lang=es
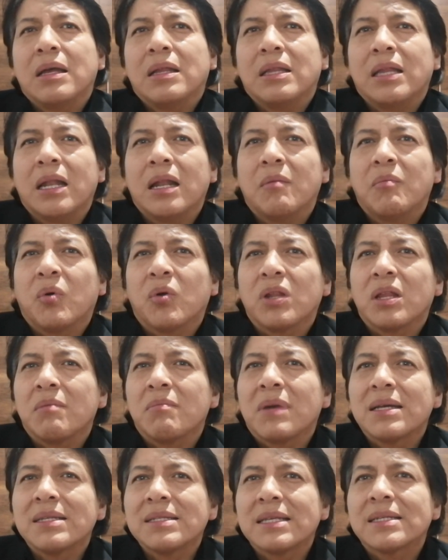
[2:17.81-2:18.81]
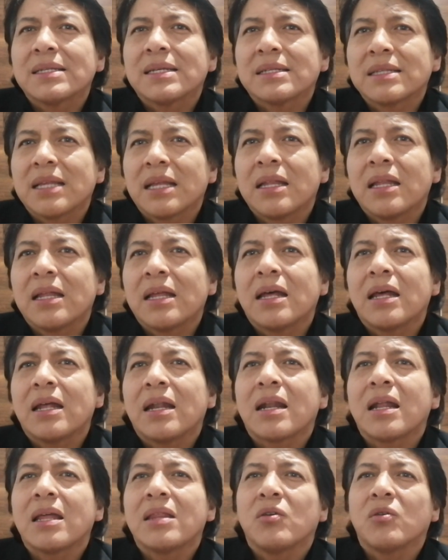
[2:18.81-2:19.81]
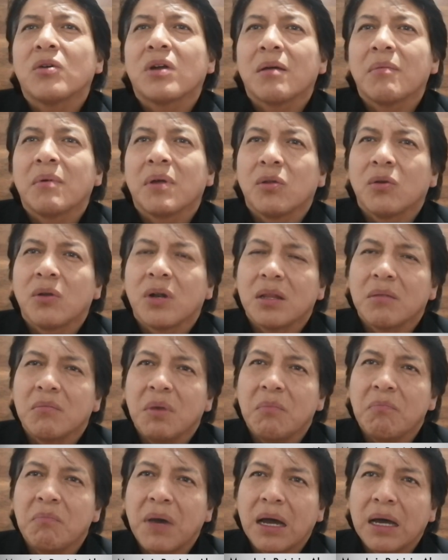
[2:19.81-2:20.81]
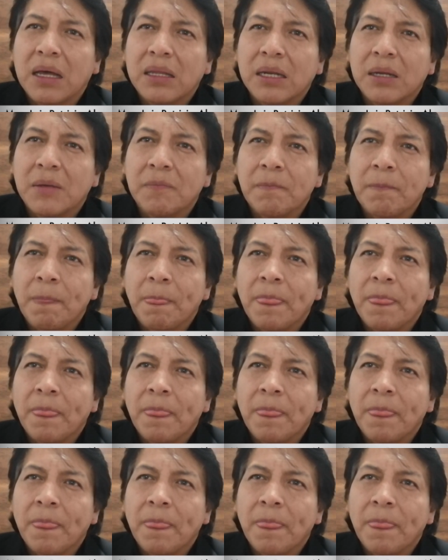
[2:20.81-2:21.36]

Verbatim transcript: de la por demás desgastada radiograbadora de mi padre.